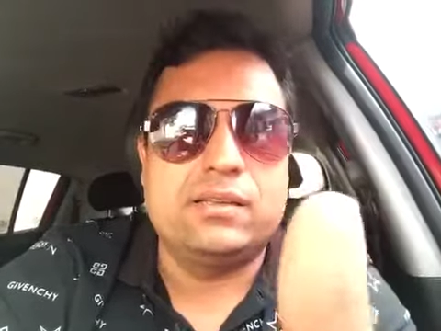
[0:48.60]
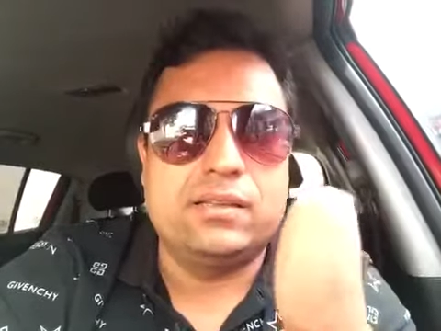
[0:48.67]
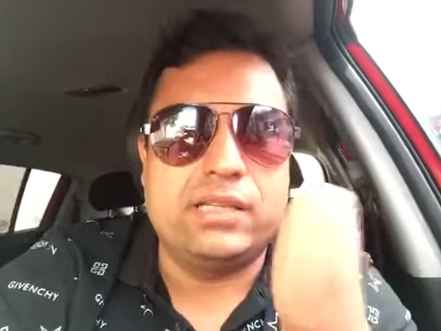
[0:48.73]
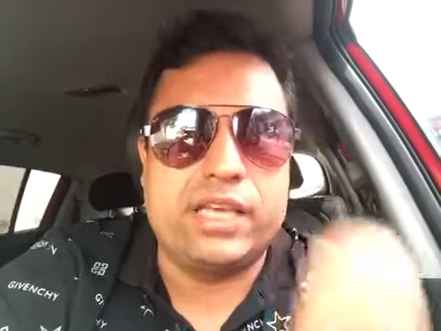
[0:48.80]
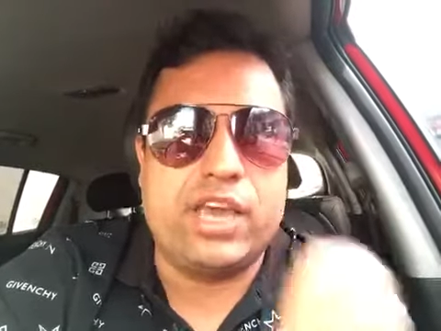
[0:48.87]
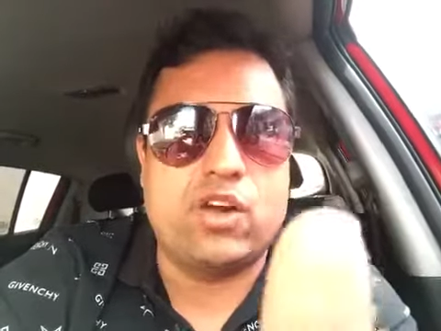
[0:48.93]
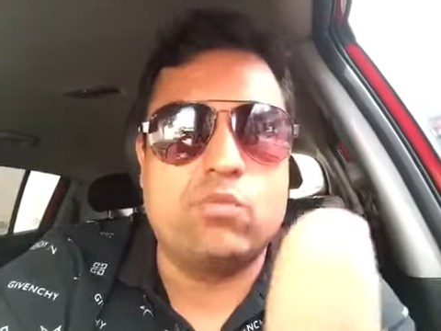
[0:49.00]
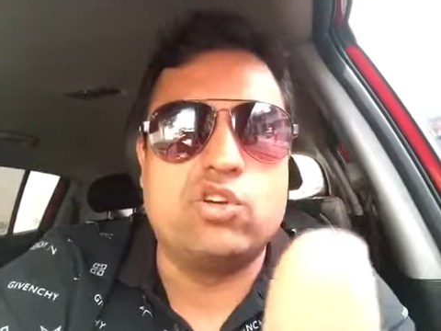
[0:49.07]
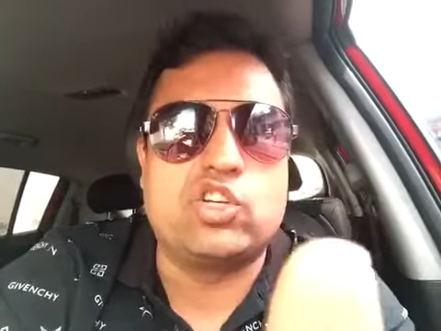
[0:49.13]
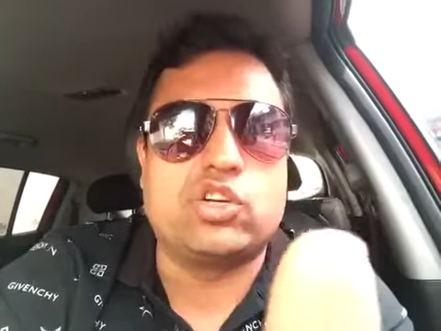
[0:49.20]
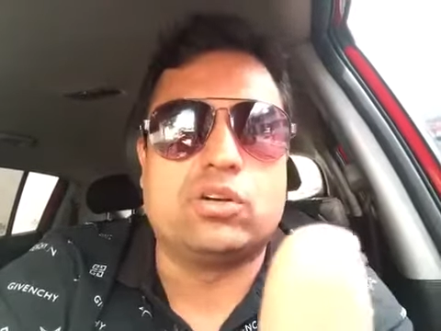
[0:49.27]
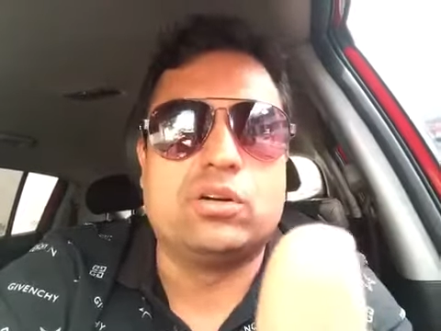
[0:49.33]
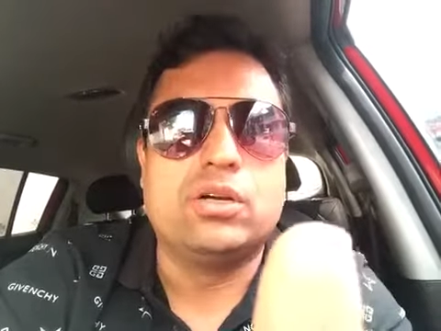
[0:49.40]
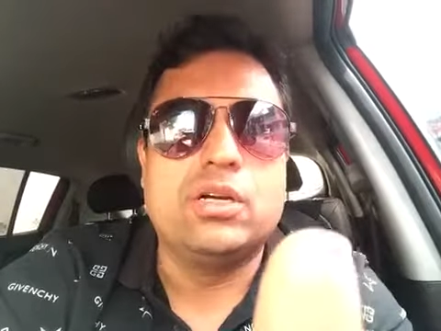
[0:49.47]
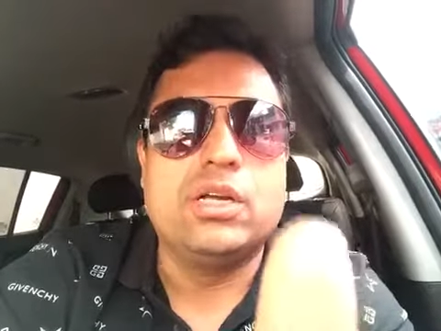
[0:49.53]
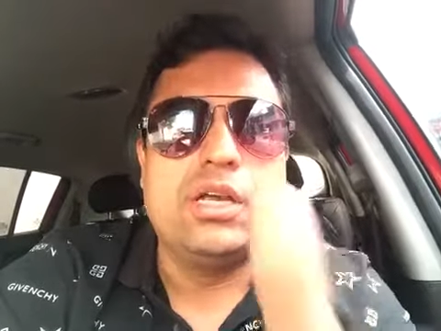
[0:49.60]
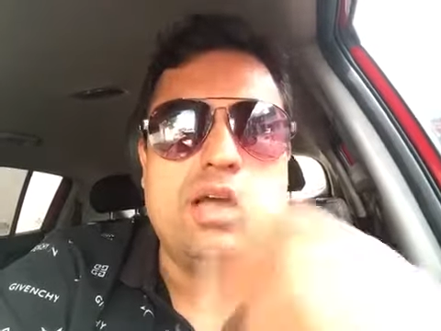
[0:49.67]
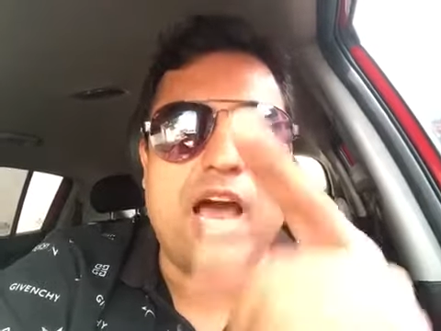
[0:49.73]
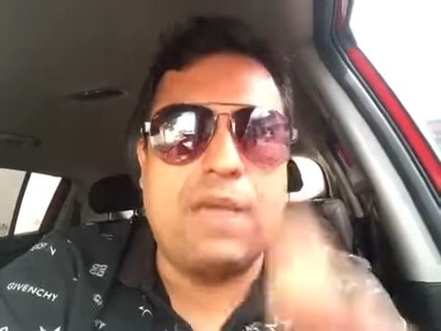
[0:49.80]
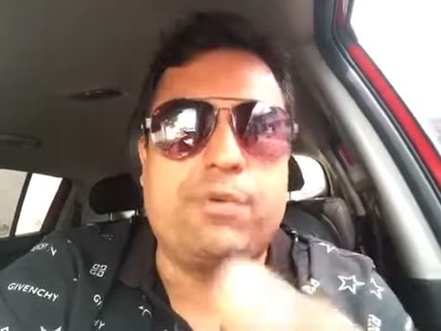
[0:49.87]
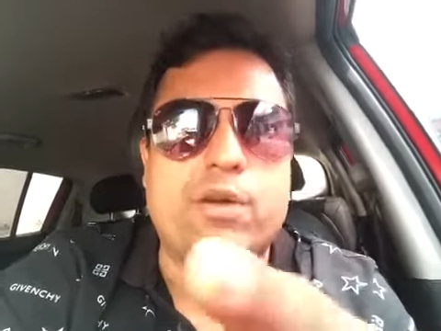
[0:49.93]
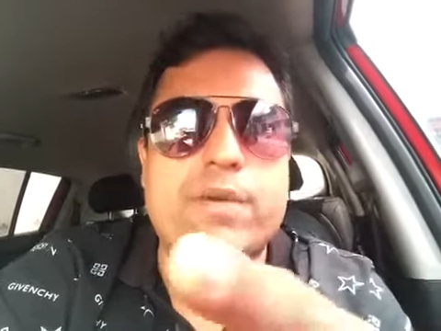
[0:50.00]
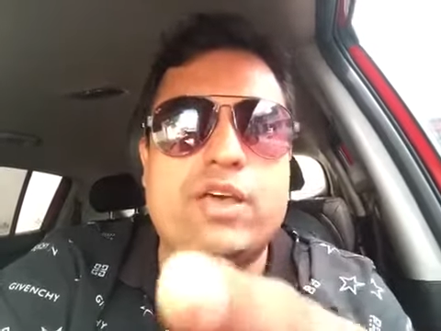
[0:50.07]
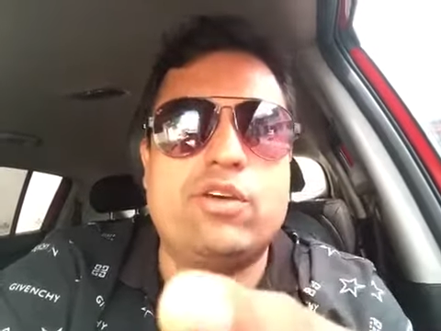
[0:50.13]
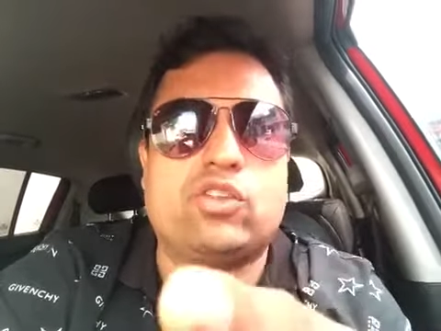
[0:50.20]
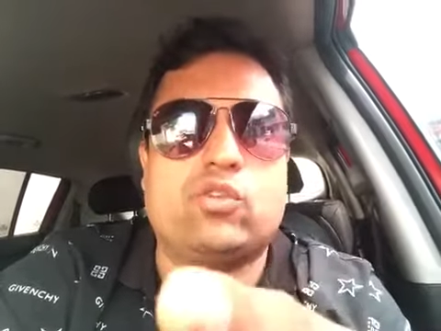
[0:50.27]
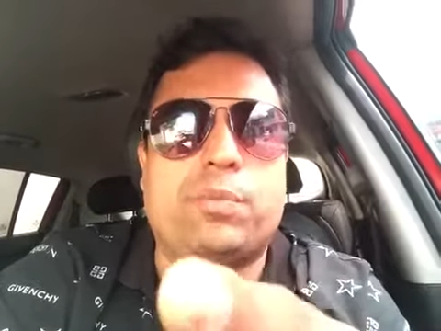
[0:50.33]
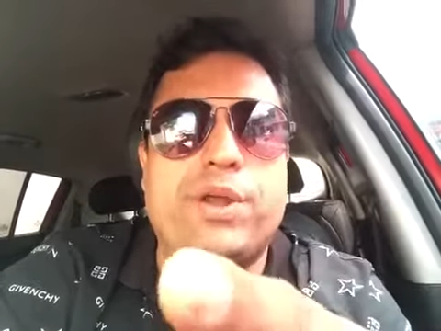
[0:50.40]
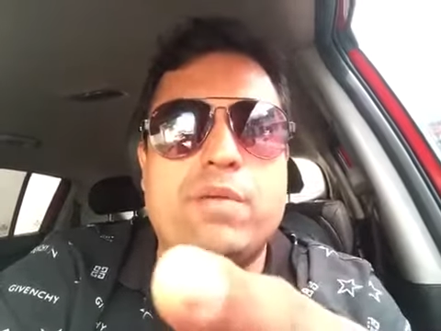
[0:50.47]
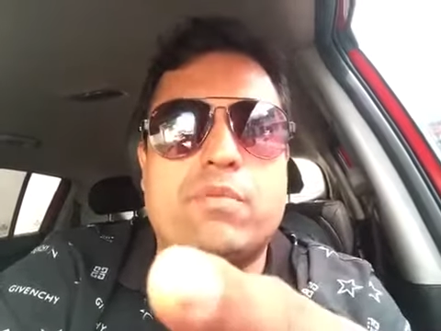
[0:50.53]
Te quiero mucho. Ahí por medio de
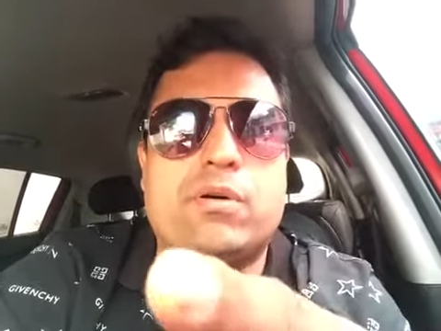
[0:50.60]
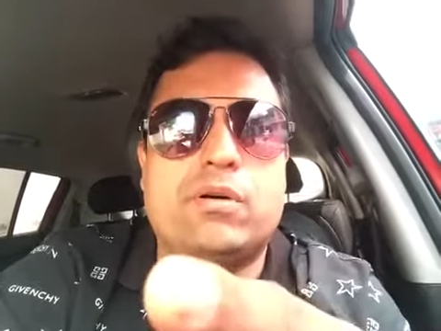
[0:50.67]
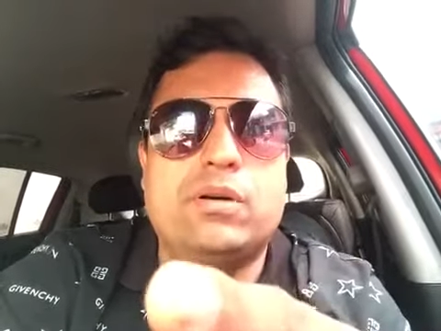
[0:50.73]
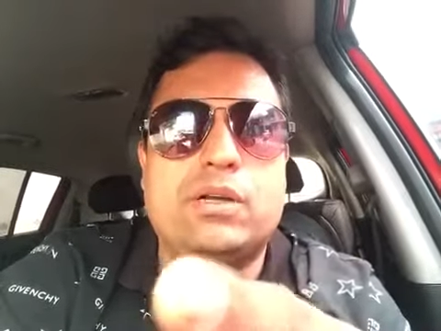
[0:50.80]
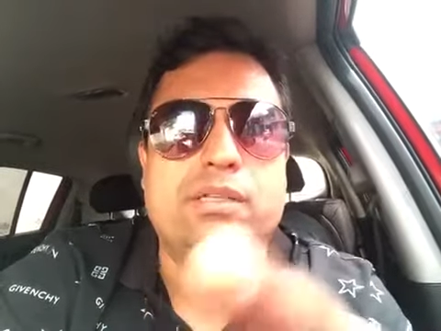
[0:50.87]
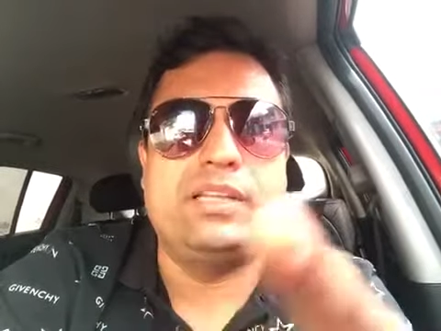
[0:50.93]
tu primo.